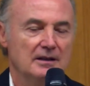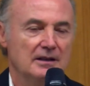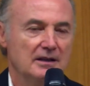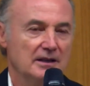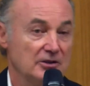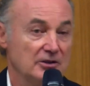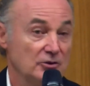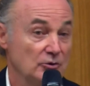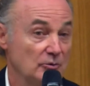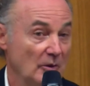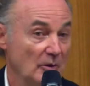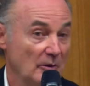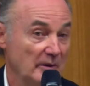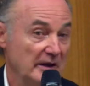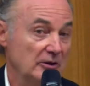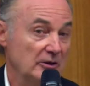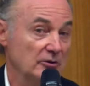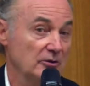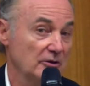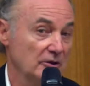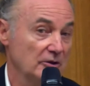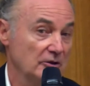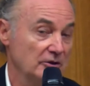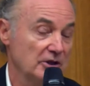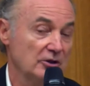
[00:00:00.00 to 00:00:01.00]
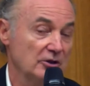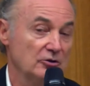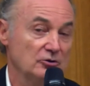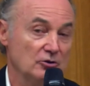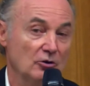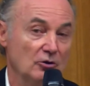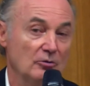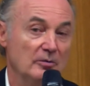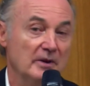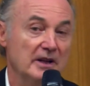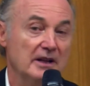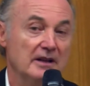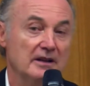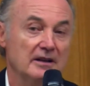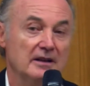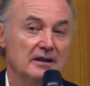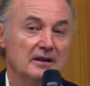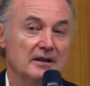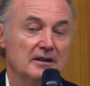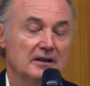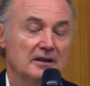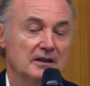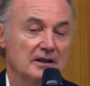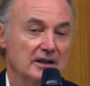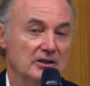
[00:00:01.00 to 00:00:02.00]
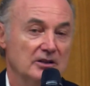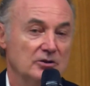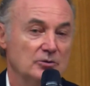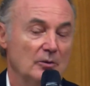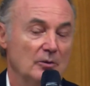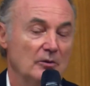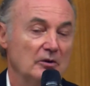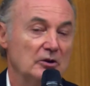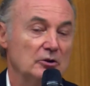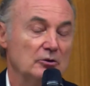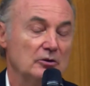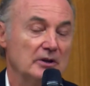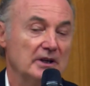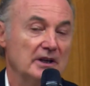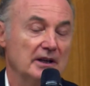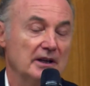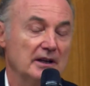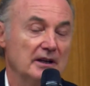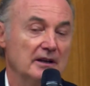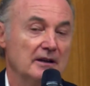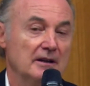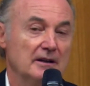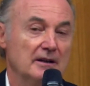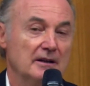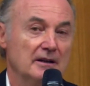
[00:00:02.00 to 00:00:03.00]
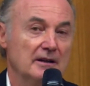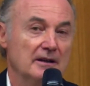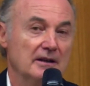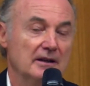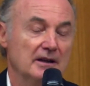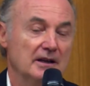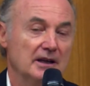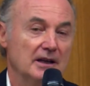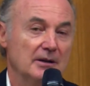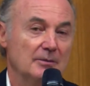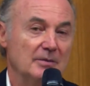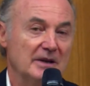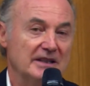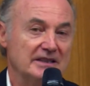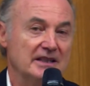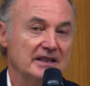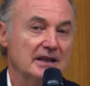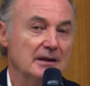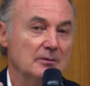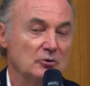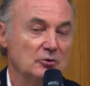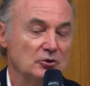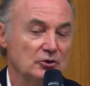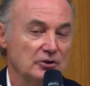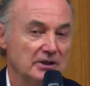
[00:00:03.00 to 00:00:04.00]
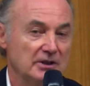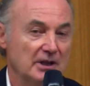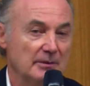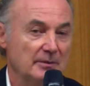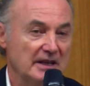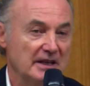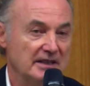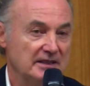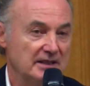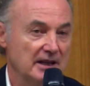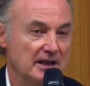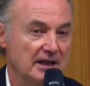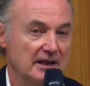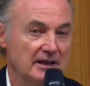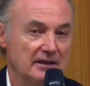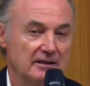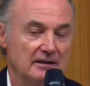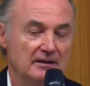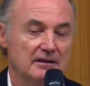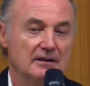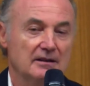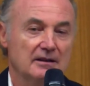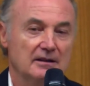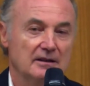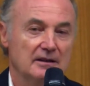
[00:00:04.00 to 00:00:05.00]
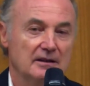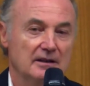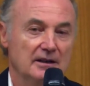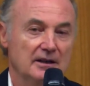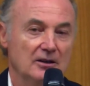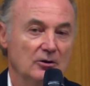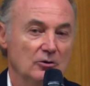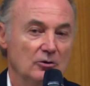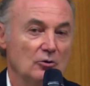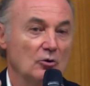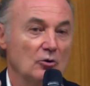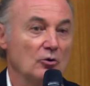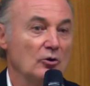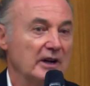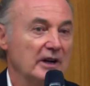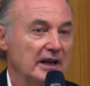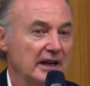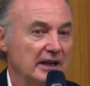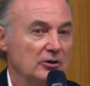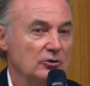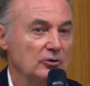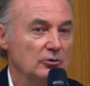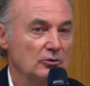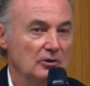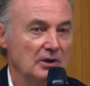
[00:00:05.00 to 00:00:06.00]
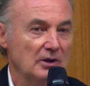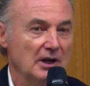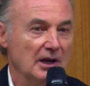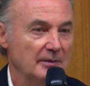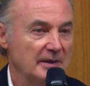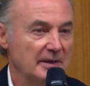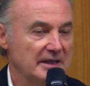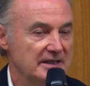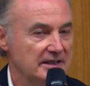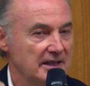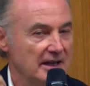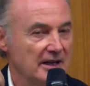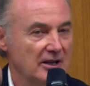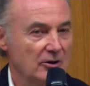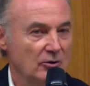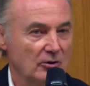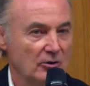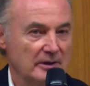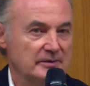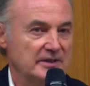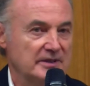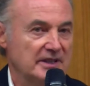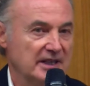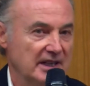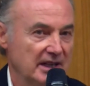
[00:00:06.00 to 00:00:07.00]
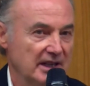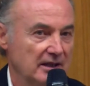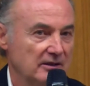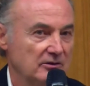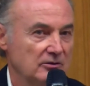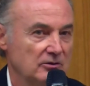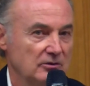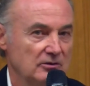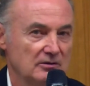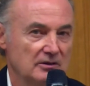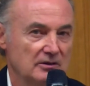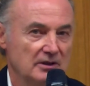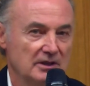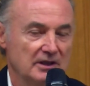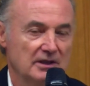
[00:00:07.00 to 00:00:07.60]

que es un momento, no se nos olvide, es un momento en que, en que pasamos de pensar en lo concreto a pensar en lo abstracto.